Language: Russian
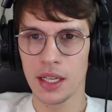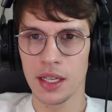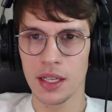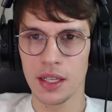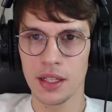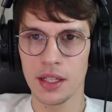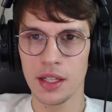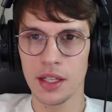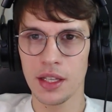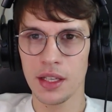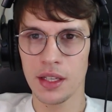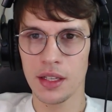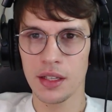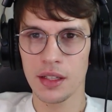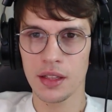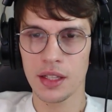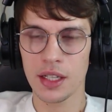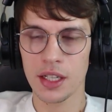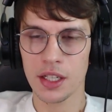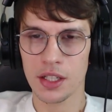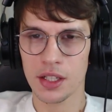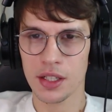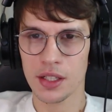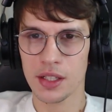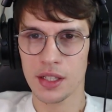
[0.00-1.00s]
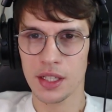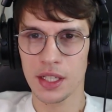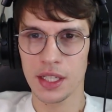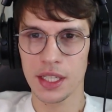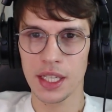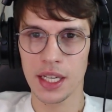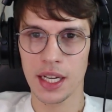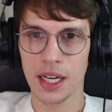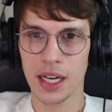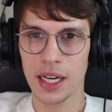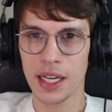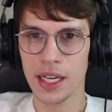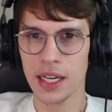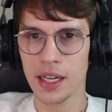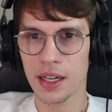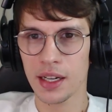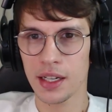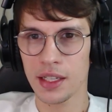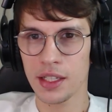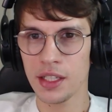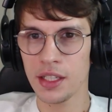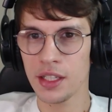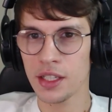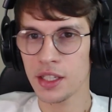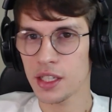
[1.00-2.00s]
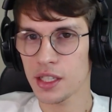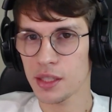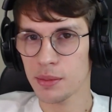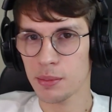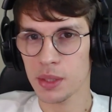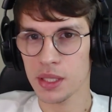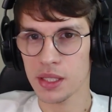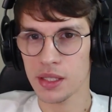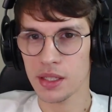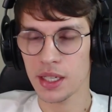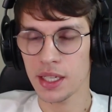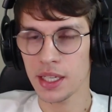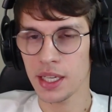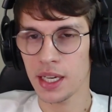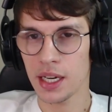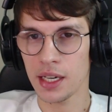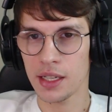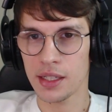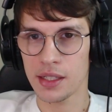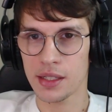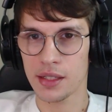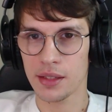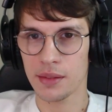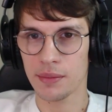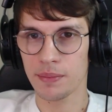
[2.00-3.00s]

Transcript: ни даже среди коллег они не распространялись.